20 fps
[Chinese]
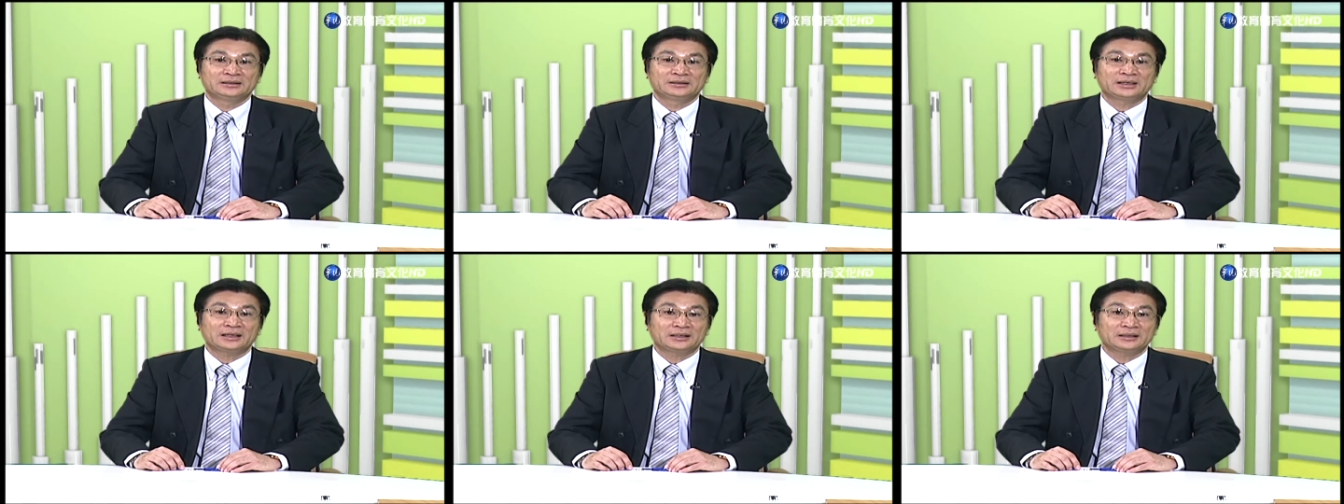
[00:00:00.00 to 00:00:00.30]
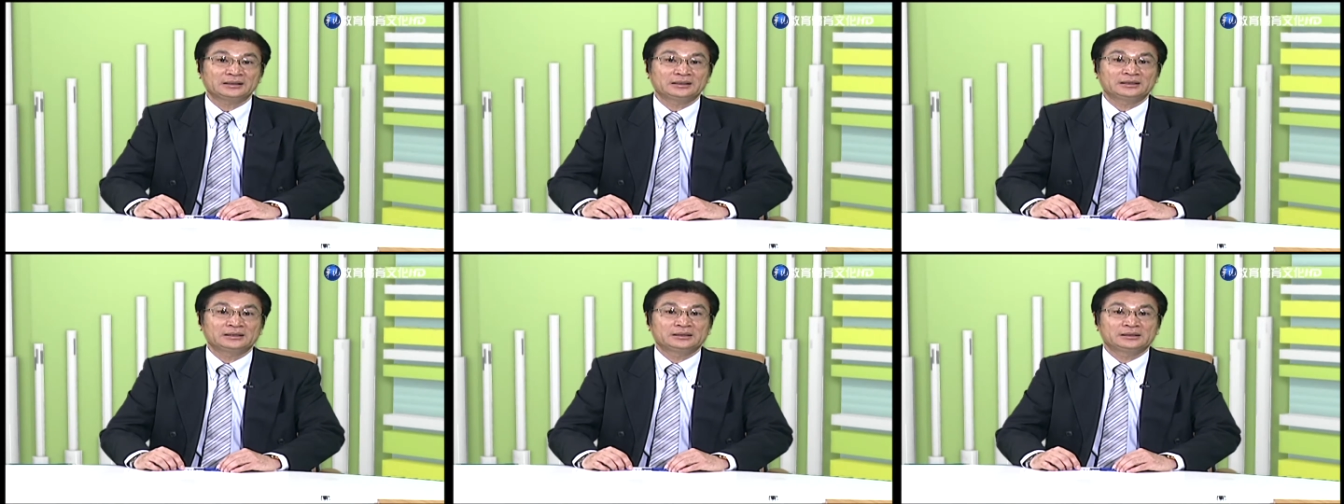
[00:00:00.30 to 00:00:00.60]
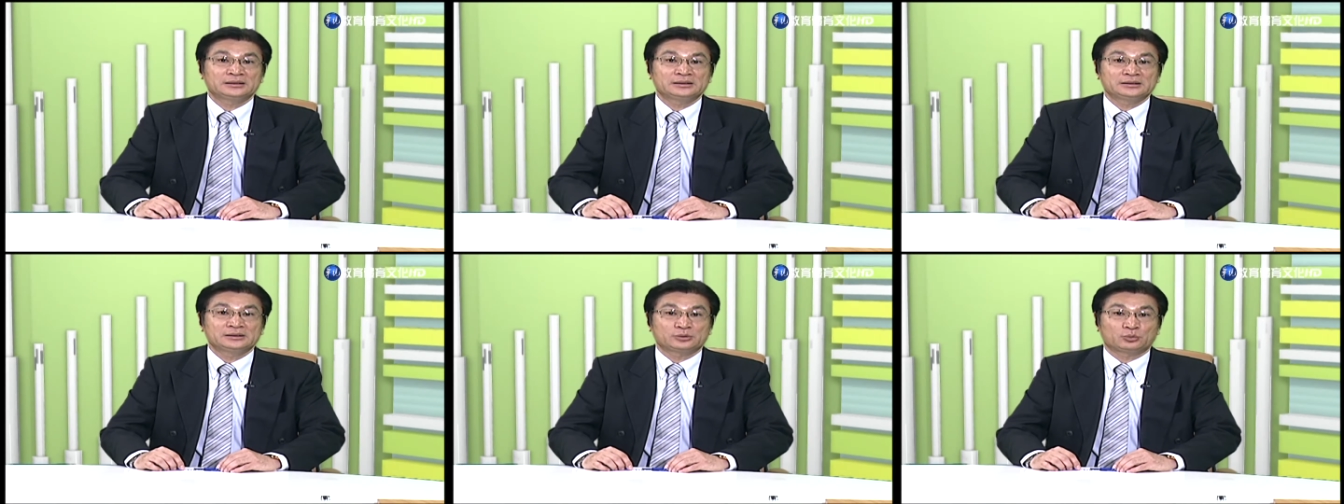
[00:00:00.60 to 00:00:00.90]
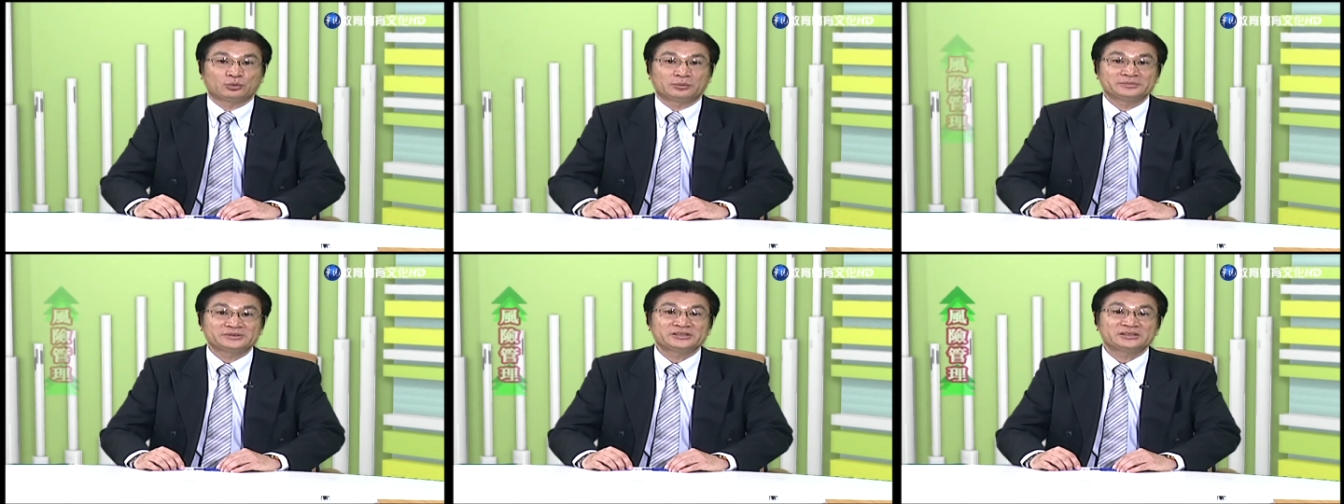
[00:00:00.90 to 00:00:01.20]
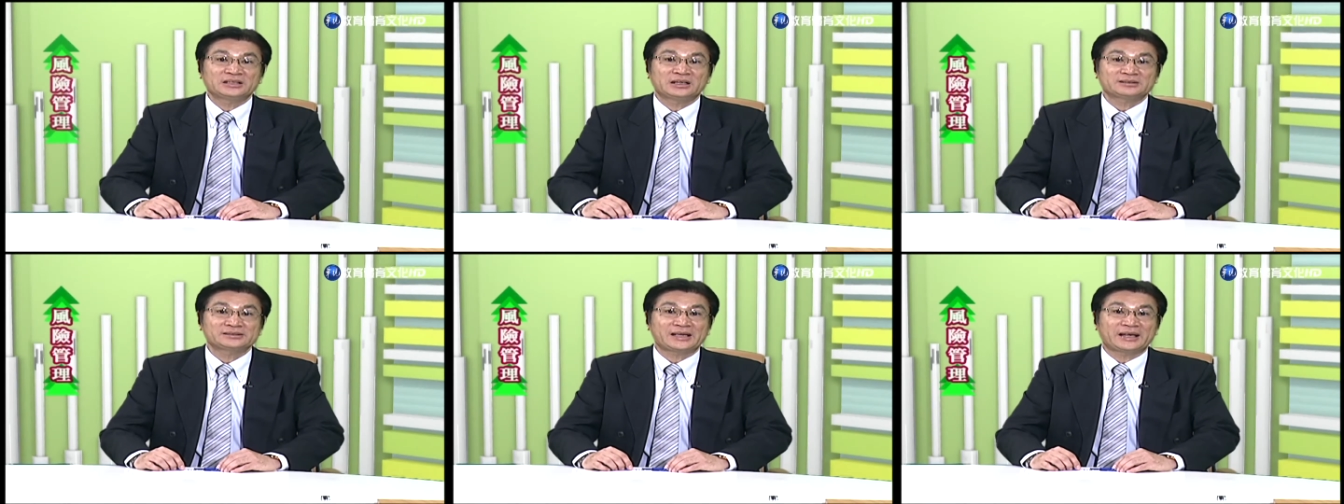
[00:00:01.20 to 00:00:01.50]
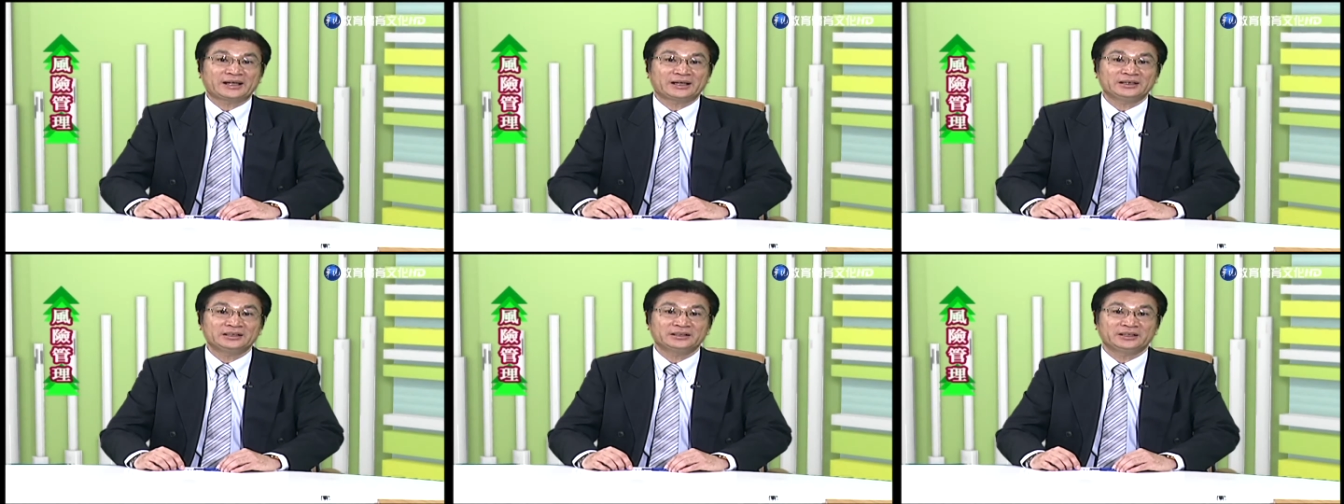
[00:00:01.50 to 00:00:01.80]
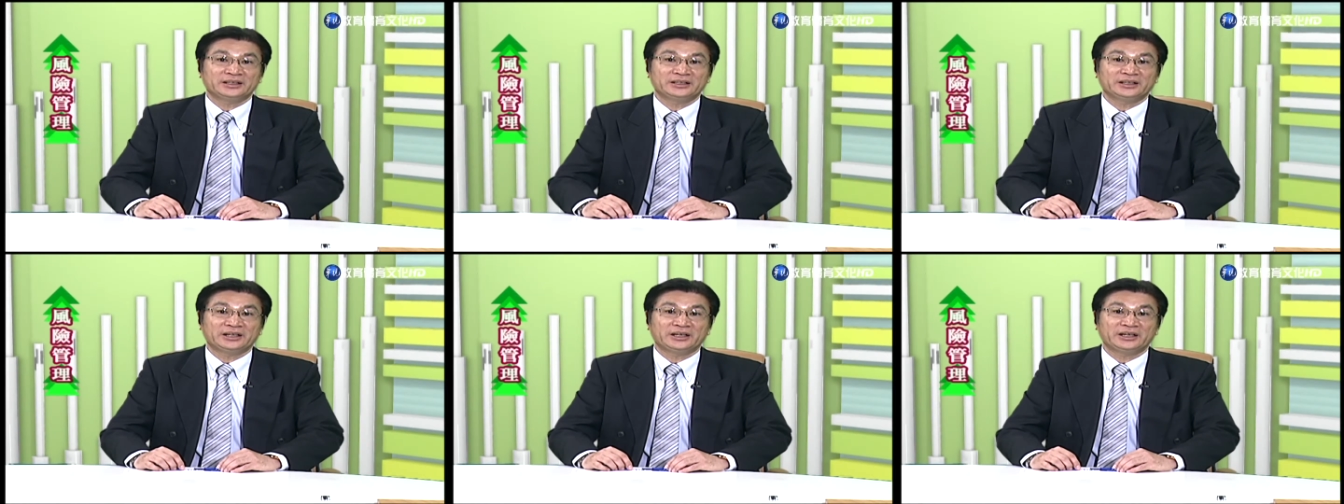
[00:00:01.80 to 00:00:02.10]
那我们知道，在二
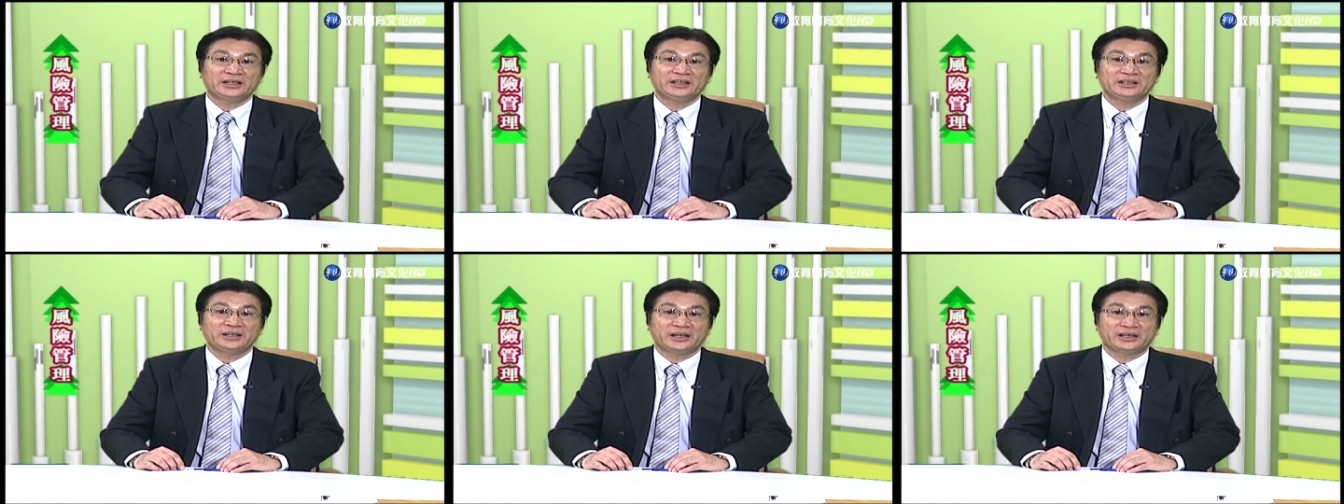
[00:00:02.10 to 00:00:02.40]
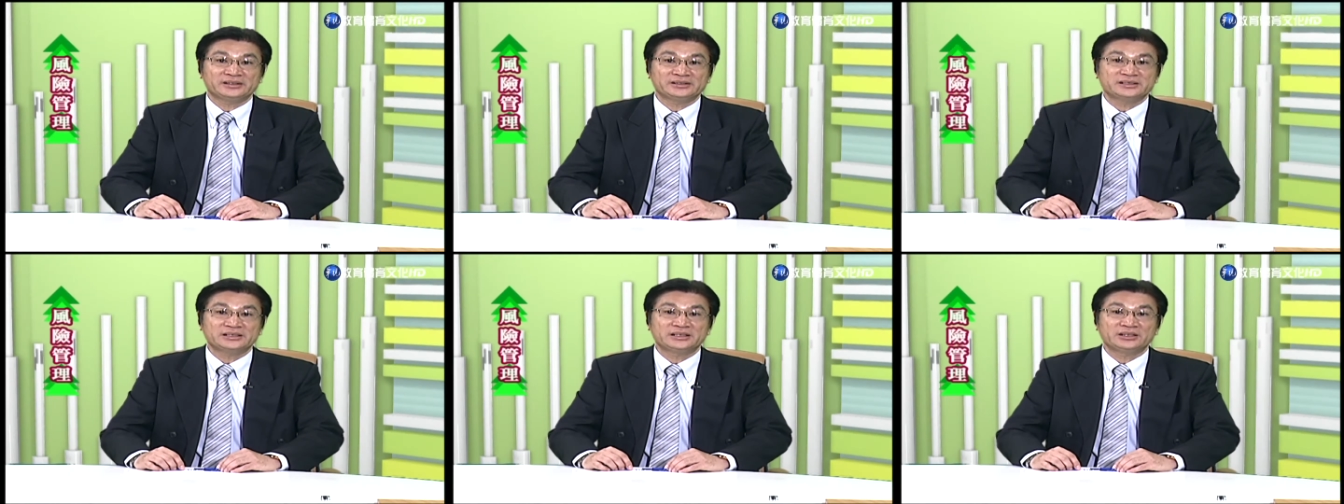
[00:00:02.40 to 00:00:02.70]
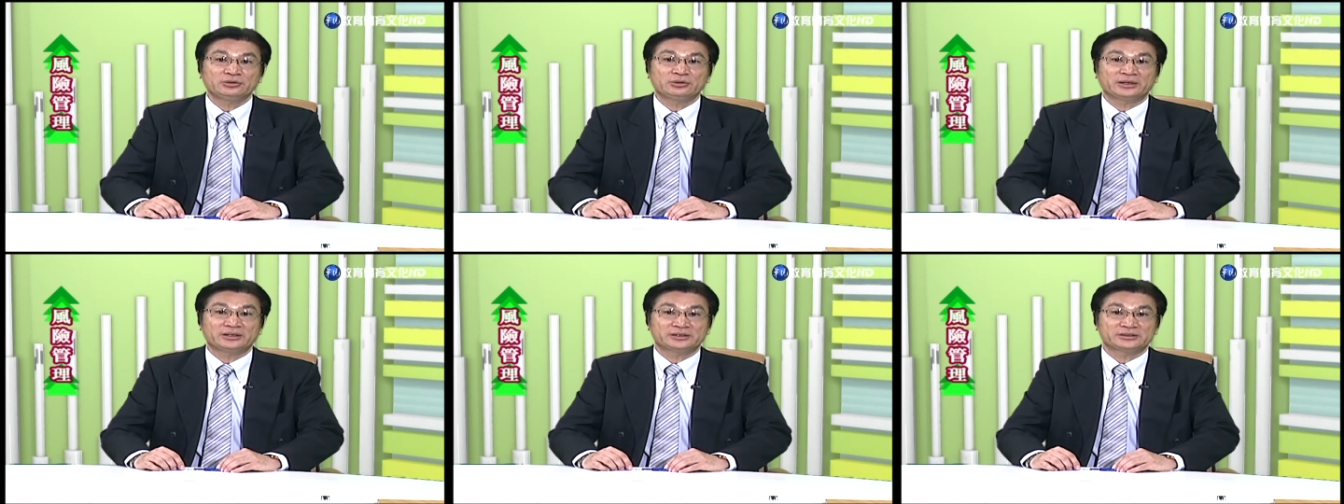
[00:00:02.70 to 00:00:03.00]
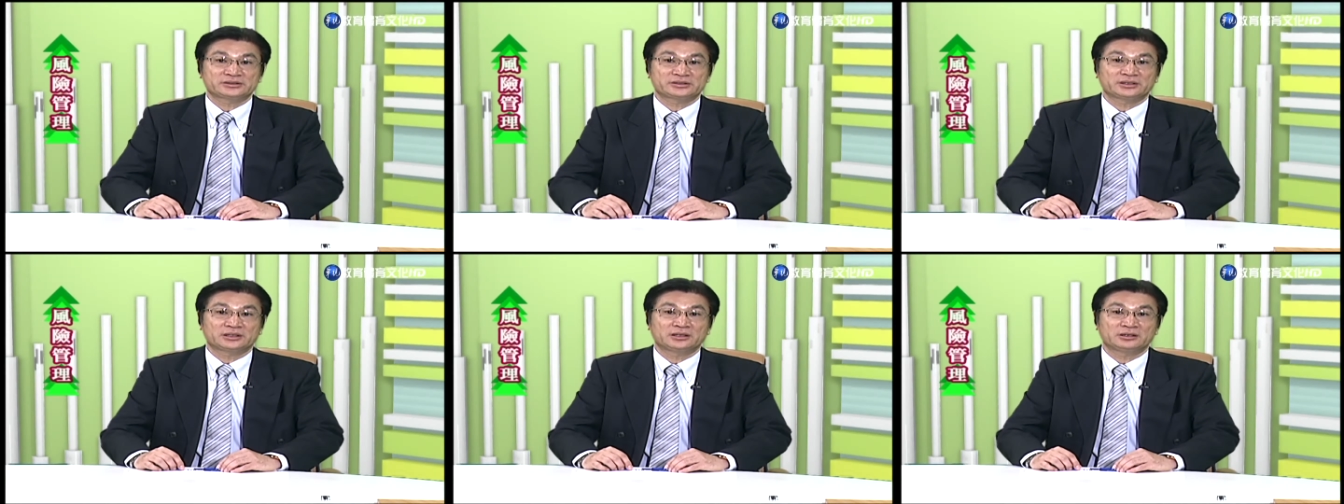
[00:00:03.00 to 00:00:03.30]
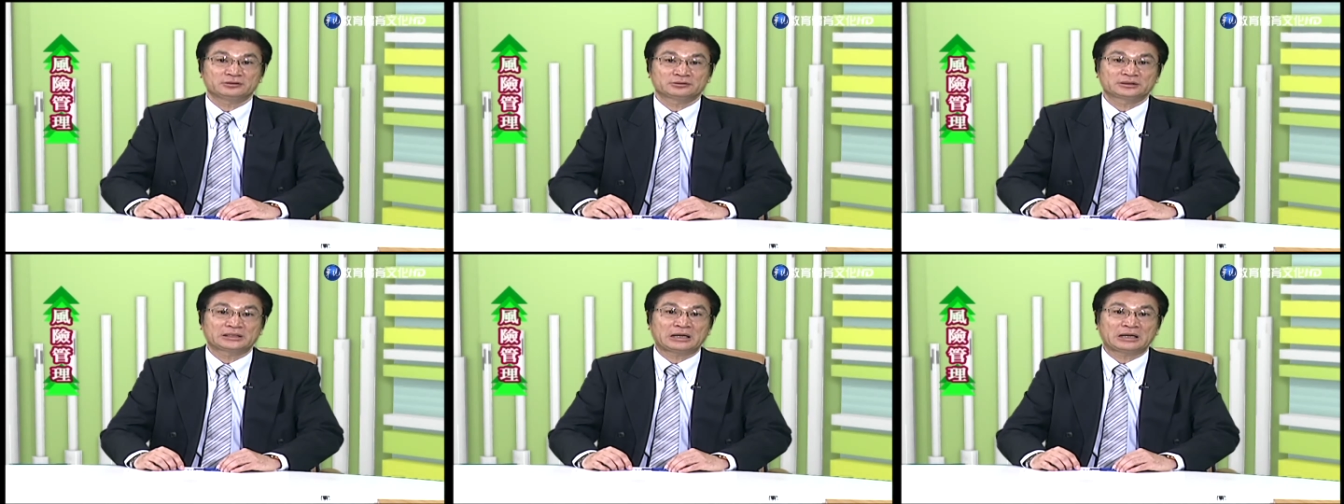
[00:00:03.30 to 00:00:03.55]
零零一年七月的时候，